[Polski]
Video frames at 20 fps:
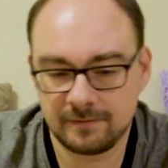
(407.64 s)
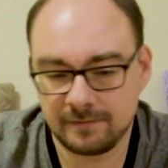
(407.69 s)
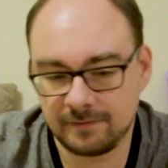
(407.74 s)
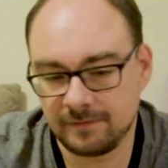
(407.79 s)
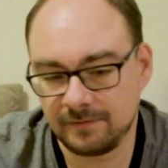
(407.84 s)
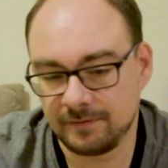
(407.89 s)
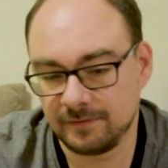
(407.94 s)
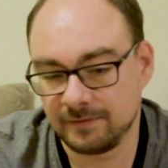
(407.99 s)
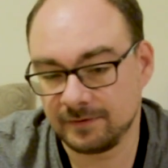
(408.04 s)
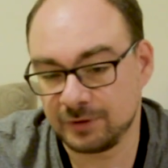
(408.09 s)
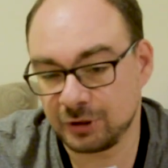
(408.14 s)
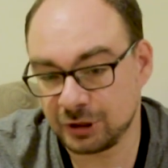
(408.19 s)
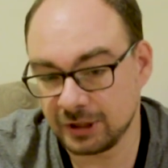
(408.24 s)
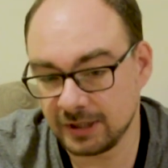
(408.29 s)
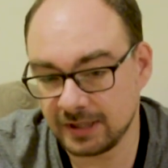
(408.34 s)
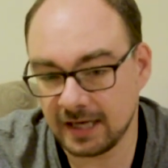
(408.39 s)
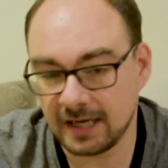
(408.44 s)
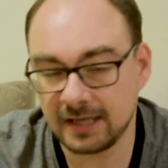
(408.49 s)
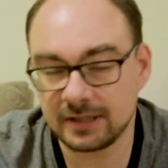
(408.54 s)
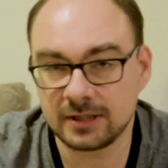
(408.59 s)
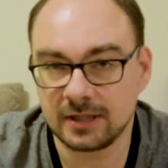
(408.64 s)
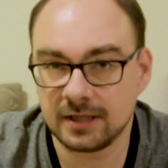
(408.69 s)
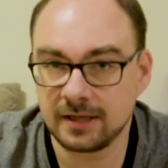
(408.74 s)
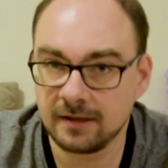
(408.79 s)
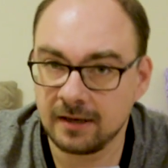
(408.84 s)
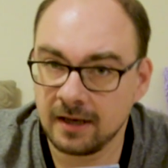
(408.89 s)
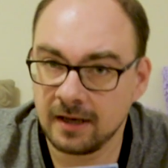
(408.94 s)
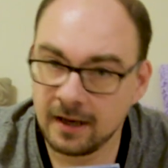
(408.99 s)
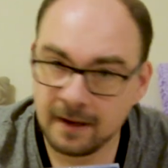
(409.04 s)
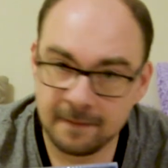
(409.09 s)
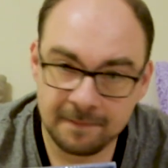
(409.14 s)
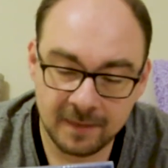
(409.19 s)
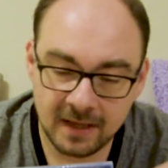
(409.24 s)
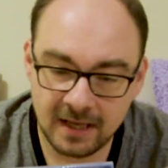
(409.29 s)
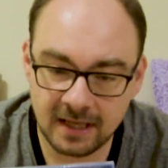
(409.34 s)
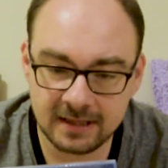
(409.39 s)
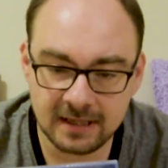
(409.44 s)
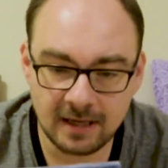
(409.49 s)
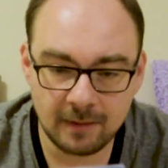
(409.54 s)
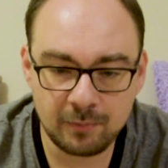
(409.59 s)
w 3D, czyli
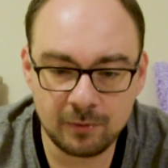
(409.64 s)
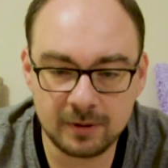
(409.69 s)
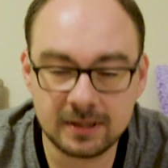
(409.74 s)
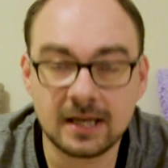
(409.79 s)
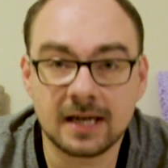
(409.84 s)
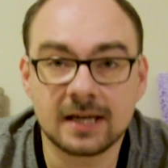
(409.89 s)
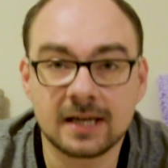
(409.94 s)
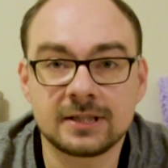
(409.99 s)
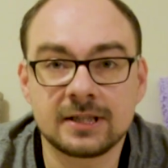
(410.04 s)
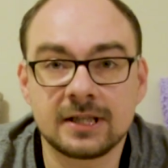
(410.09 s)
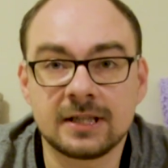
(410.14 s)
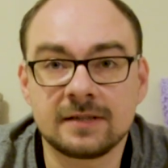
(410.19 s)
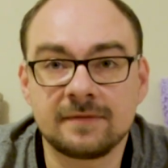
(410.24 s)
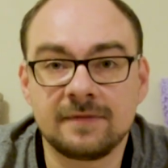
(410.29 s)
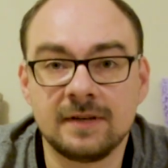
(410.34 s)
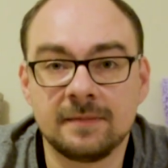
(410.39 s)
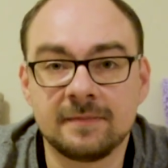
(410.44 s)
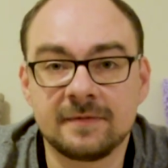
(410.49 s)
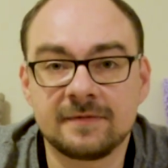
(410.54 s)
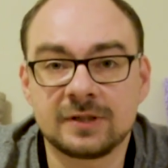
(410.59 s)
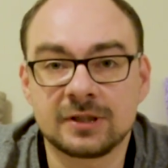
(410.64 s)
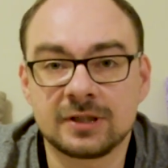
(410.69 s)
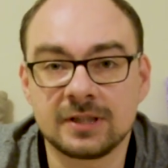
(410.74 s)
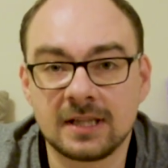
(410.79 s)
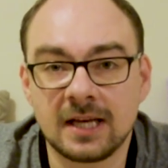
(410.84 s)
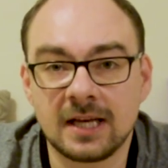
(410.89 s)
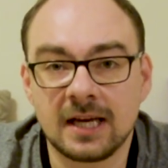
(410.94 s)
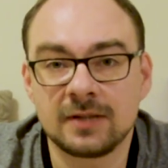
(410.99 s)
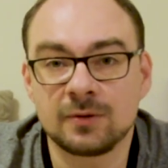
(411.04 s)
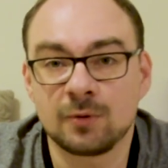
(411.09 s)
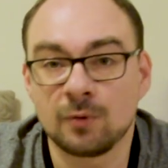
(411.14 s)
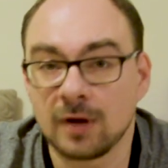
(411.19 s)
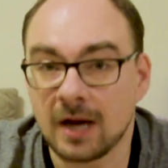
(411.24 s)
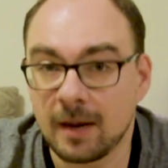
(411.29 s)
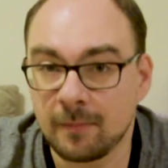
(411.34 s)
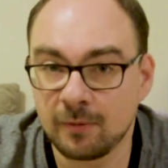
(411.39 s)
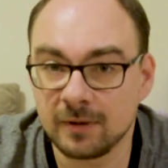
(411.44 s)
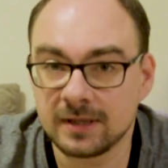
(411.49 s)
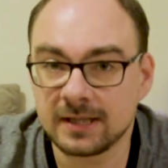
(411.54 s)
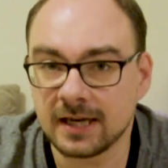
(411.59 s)
jedna płyta, gdzie jest film w 3D,
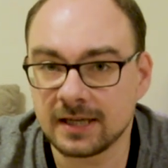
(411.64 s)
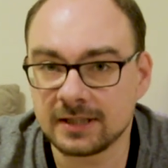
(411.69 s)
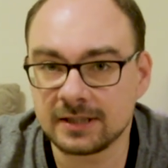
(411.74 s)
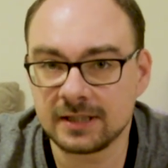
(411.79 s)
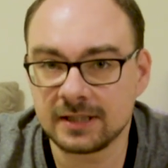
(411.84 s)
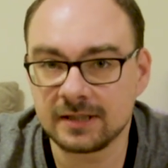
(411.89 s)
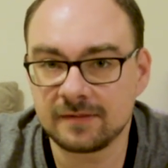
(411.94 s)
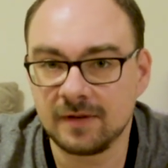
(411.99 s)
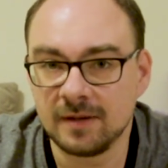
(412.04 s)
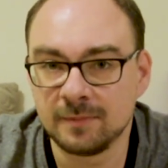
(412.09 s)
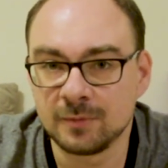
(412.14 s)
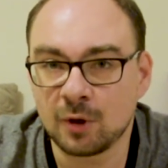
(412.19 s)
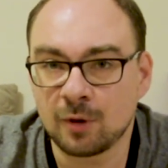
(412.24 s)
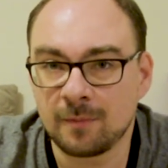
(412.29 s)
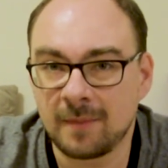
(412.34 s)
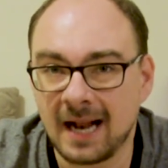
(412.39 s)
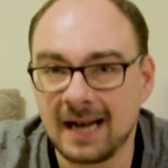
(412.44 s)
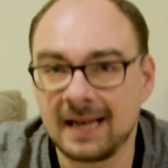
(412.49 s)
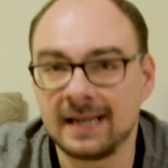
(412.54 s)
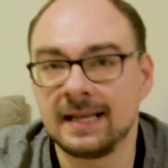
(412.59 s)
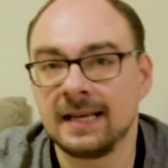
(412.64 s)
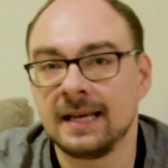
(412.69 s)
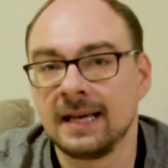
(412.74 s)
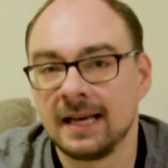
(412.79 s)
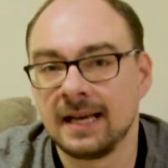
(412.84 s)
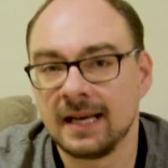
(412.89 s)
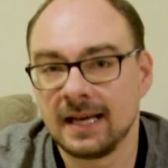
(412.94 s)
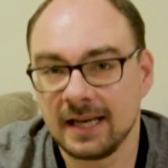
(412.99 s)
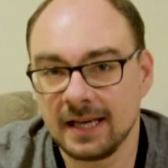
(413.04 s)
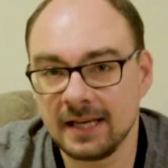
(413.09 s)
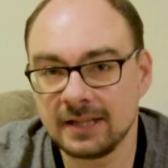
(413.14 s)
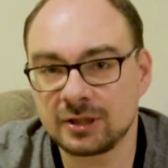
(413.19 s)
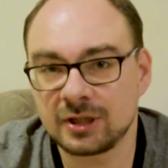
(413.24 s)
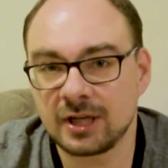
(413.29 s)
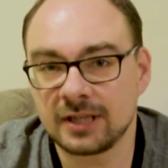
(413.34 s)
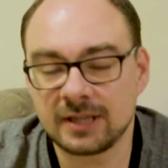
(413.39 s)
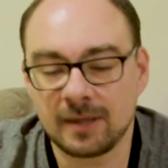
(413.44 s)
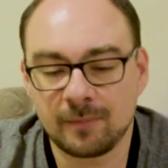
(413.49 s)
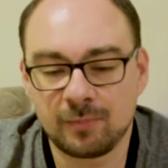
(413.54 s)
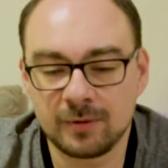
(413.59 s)
druga płyta, gdzie jest film normalny i
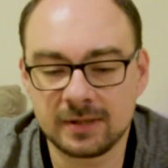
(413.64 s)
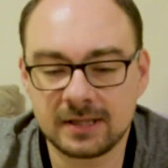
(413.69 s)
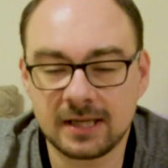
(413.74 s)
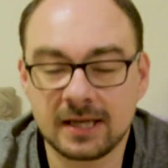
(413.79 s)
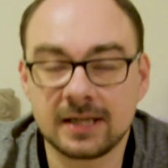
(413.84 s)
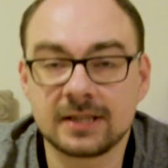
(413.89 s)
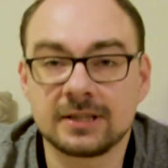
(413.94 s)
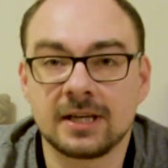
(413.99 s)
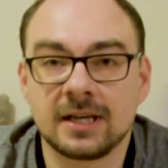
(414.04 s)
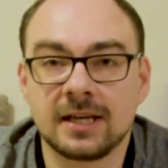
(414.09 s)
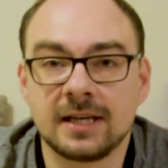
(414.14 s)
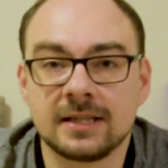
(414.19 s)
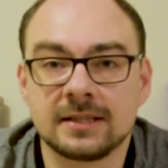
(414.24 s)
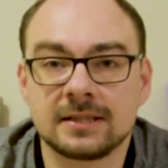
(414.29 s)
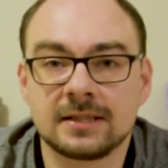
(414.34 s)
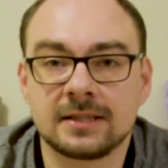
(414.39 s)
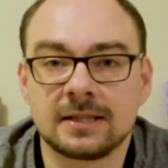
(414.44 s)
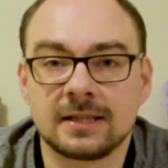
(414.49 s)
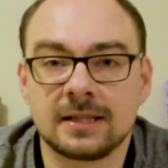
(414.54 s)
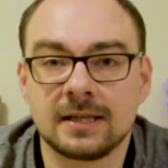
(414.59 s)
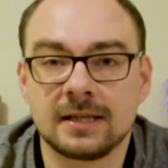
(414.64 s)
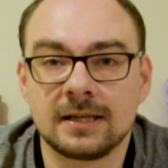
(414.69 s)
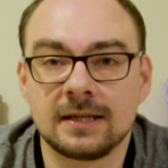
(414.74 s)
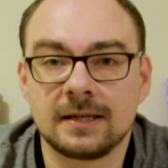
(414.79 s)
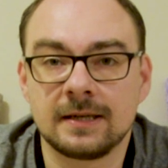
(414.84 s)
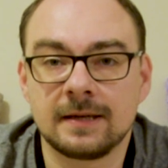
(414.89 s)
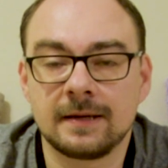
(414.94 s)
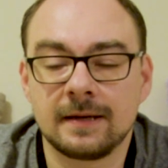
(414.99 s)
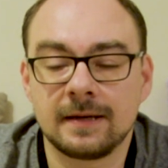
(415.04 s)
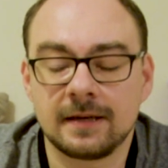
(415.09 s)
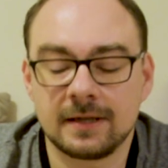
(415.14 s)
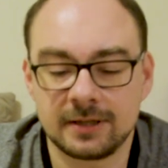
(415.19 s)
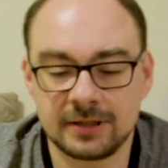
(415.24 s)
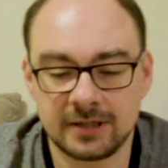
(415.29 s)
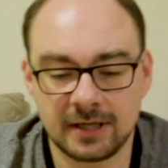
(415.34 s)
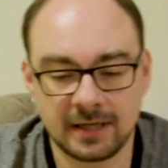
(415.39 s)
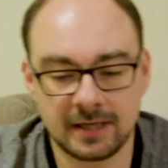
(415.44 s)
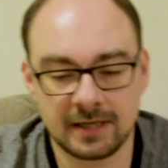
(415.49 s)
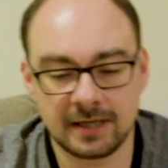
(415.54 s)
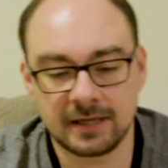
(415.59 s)
trzecia płyta, gdzie, jest,
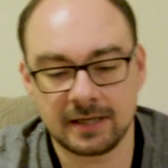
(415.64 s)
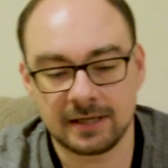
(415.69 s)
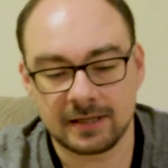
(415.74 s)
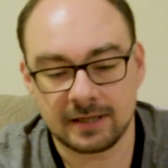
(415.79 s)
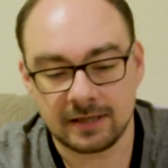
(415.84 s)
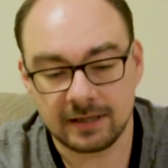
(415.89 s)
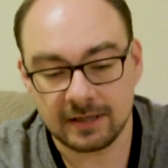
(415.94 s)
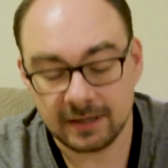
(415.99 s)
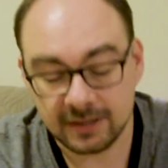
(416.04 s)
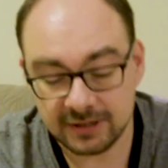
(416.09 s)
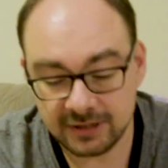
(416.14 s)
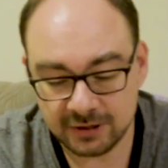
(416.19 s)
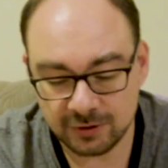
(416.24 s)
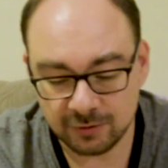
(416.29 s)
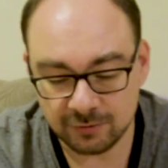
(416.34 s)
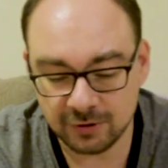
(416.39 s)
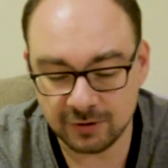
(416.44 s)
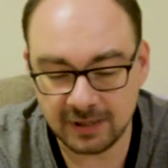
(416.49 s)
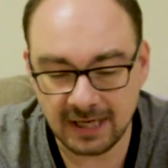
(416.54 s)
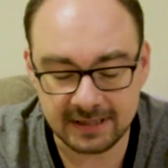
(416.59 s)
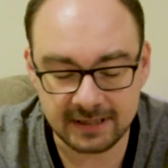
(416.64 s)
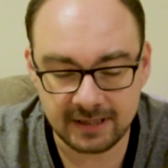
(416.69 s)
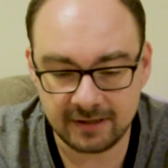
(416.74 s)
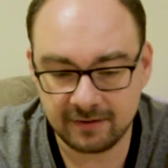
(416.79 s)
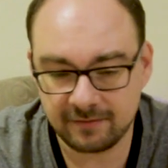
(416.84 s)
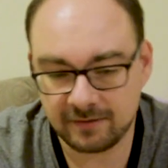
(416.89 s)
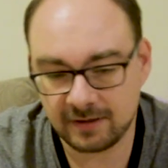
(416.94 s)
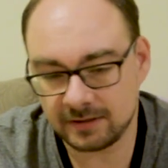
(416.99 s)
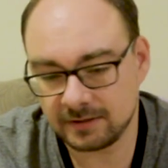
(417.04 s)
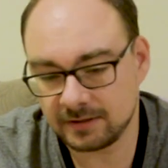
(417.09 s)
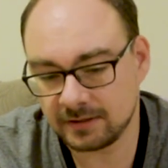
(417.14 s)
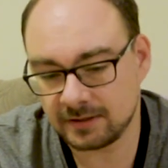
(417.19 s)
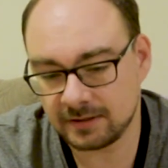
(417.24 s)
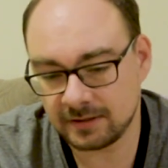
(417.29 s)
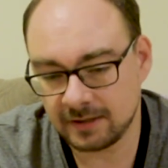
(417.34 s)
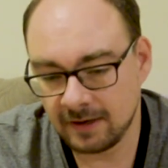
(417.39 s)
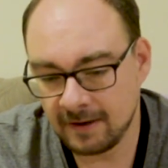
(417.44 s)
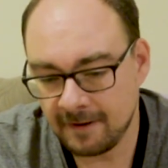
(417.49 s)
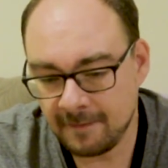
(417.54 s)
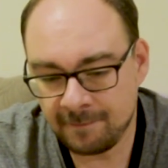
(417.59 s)
gdzie, gdzie są dodatki,
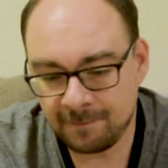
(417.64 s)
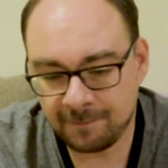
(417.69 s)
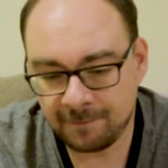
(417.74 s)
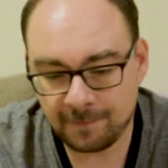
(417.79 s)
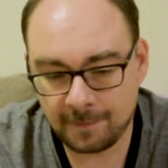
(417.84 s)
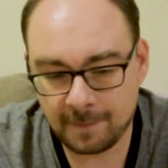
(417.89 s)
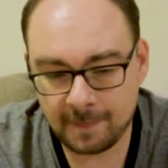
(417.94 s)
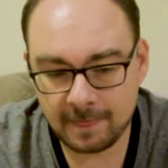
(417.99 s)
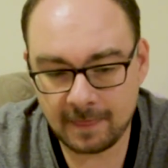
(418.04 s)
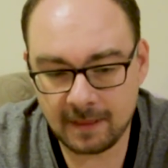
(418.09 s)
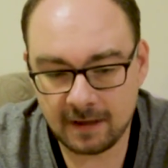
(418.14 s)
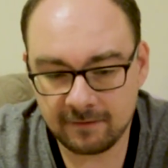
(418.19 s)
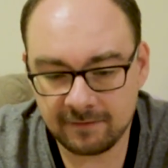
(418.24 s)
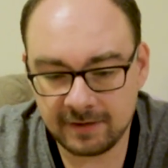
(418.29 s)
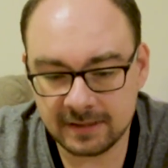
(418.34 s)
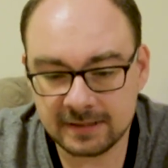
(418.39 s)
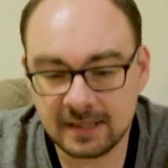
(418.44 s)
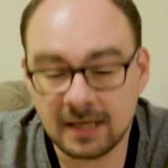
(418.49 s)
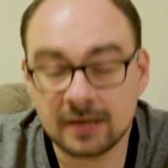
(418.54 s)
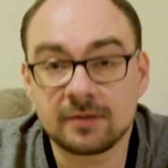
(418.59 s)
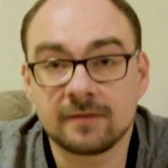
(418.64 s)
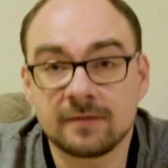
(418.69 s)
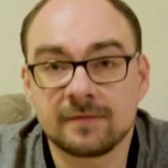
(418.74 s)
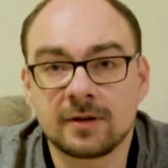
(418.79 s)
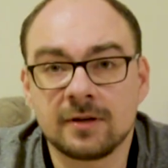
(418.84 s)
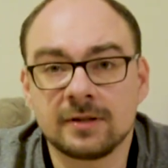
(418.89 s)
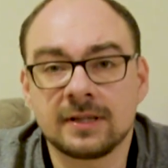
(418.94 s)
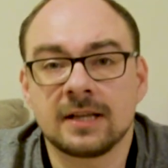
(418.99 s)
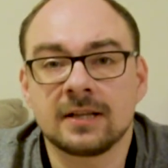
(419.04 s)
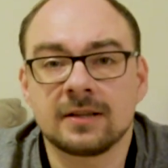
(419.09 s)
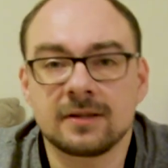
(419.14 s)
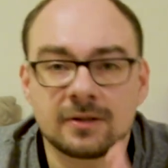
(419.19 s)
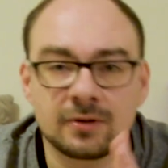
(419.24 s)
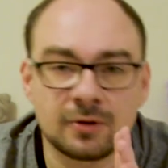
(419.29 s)
więc Mm, więc tak to wygląda.